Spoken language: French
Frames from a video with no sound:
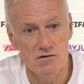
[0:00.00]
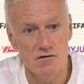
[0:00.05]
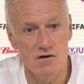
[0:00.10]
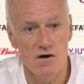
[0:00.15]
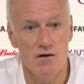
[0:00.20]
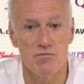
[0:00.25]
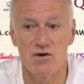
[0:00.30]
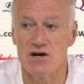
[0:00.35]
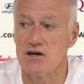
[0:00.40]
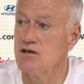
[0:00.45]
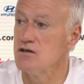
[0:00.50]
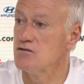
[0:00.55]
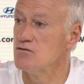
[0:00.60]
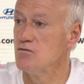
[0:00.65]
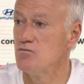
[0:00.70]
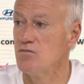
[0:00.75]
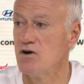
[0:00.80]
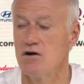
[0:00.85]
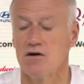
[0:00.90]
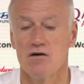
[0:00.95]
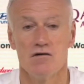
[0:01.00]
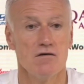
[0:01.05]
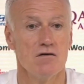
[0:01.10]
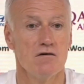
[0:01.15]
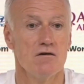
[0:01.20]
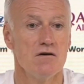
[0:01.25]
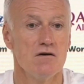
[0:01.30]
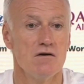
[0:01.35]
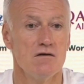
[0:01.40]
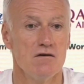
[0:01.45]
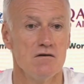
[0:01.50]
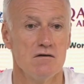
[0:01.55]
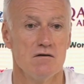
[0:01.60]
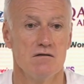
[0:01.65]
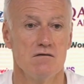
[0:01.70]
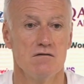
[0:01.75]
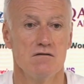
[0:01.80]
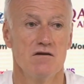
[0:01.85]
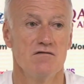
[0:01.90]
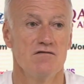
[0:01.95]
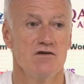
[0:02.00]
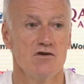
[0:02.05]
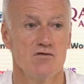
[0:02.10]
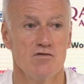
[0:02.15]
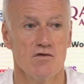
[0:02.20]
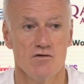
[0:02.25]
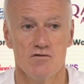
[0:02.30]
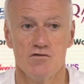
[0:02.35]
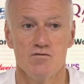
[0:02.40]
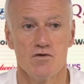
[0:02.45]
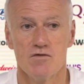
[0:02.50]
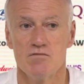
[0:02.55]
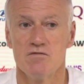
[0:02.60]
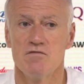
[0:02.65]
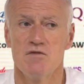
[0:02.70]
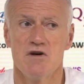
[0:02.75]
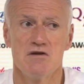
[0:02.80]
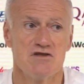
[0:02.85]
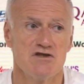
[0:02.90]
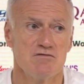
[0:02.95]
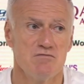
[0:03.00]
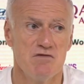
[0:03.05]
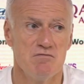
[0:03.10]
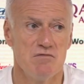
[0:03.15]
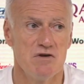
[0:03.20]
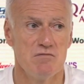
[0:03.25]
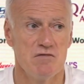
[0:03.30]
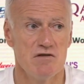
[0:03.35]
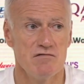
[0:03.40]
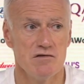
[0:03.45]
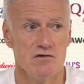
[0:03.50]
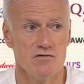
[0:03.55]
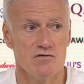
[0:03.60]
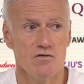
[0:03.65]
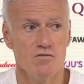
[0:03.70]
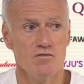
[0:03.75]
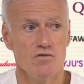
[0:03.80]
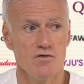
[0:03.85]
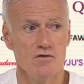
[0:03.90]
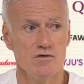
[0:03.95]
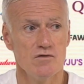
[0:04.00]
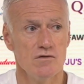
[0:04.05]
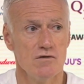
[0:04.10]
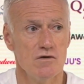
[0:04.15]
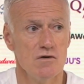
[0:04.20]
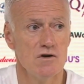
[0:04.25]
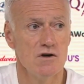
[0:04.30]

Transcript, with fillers: Après, de par euh, la victoire du premier match, mais même avant, depuis le,